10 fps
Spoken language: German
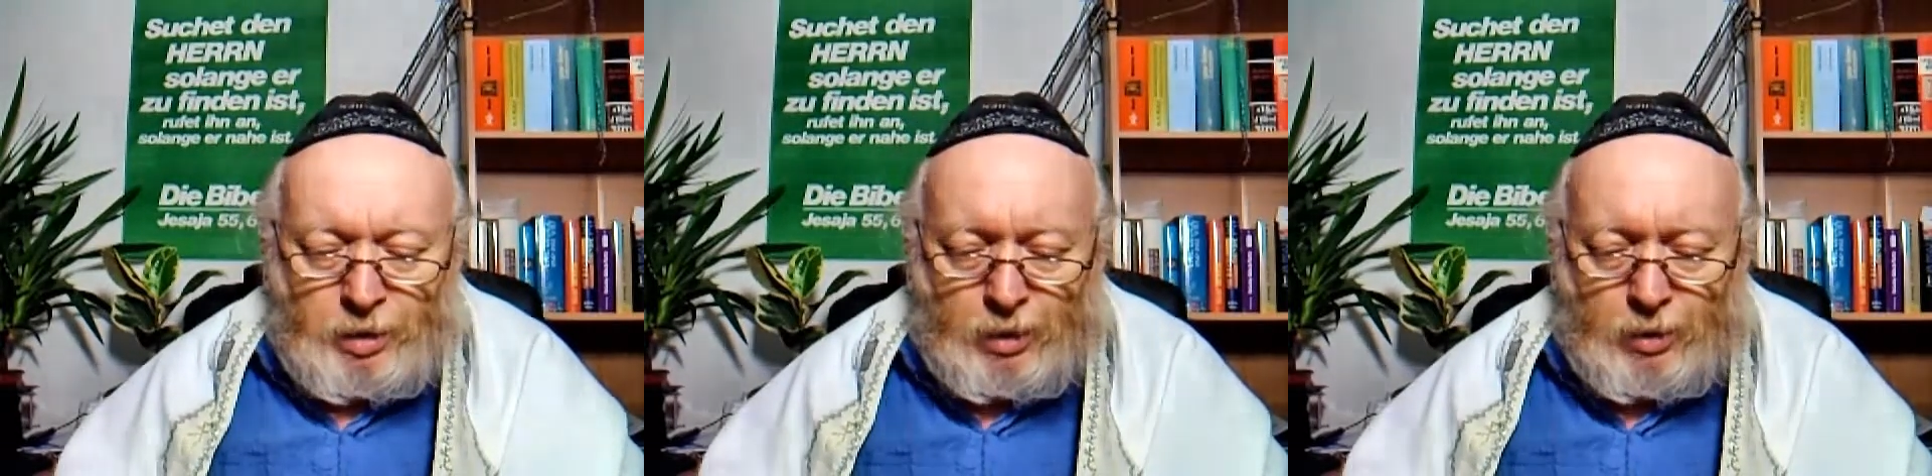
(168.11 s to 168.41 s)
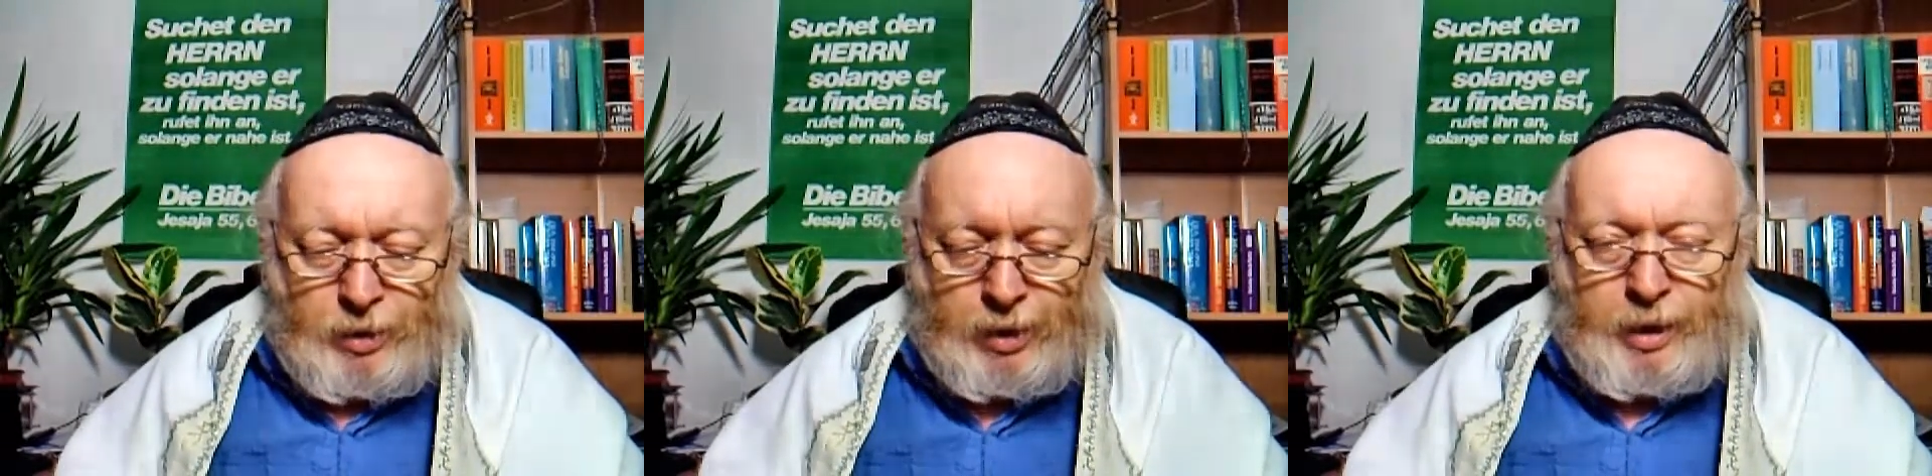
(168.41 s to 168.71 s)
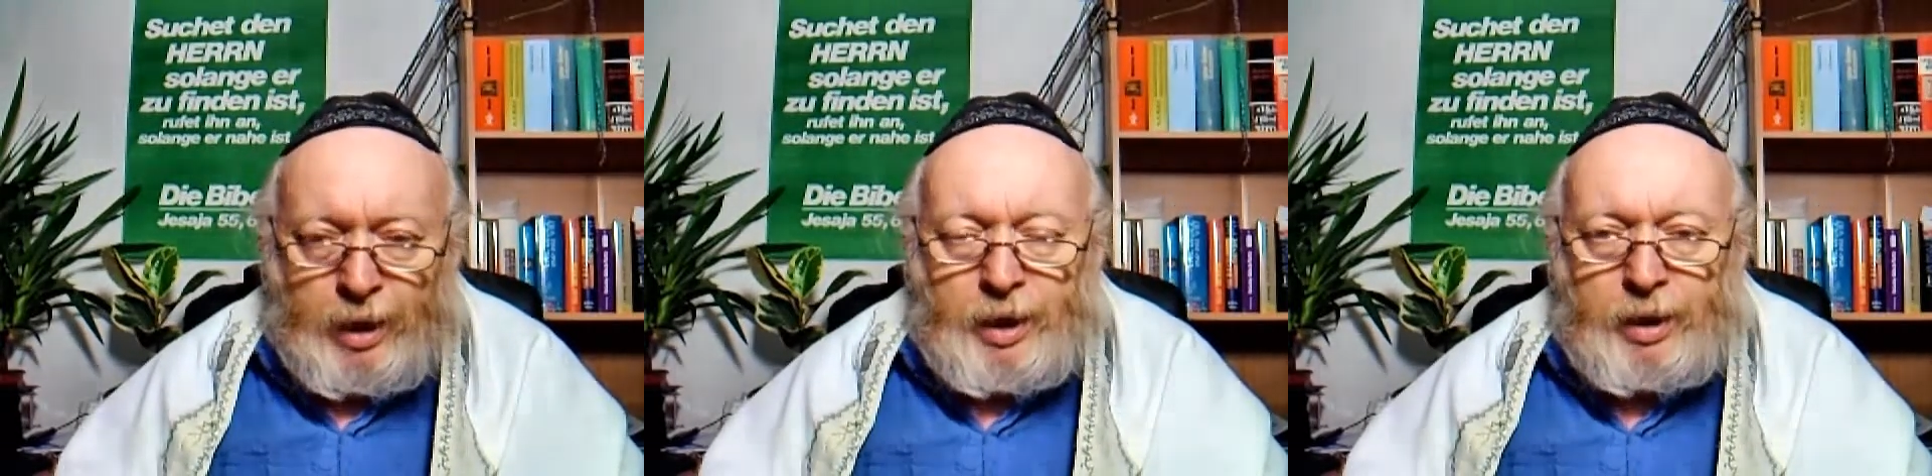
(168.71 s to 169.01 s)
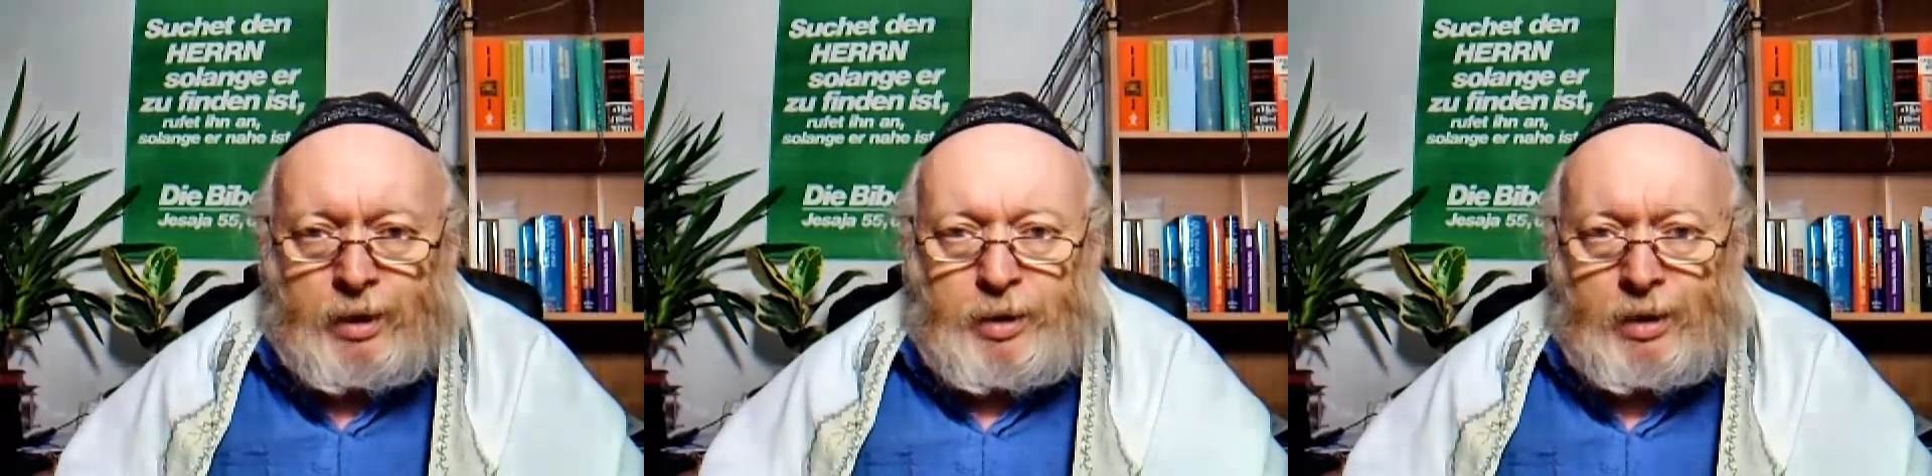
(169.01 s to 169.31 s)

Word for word: euren Eltern